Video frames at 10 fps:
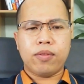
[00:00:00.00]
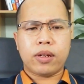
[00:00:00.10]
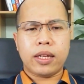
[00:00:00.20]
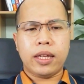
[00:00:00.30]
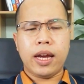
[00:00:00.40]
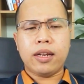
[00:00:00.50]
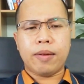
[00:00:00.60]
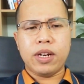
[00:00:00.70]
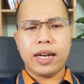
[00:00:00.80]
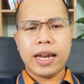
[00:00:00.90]
tiền em gửi
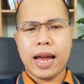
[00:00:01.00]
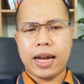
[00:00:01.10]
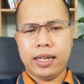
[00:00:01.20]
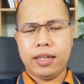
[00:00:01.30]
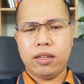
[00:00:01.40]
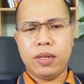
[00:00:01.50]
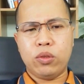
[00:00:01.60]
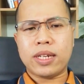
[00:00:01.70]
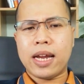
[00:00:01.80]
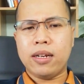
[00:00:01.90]
ngân hàng ấy thì nó mới rút ra
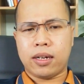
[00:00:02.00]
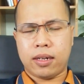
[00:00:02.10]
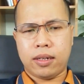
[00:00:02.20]
được.